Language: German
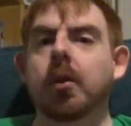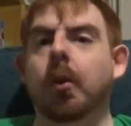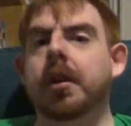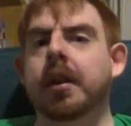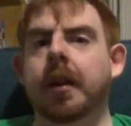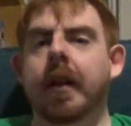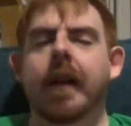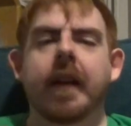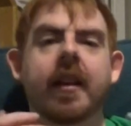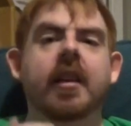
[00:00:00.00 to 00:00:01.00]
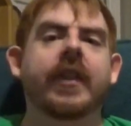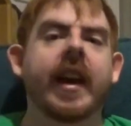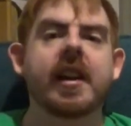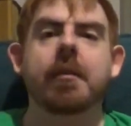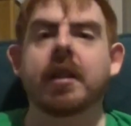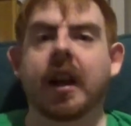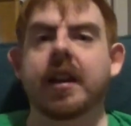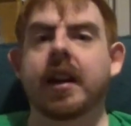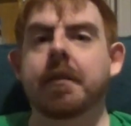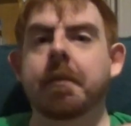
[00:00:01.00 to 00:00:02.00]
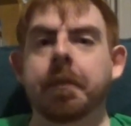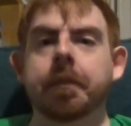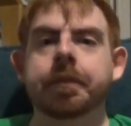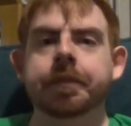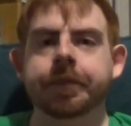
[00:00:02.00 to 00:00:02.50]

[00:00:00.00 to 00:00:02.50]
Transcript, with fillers: und es fällt ihm dann ein, hm,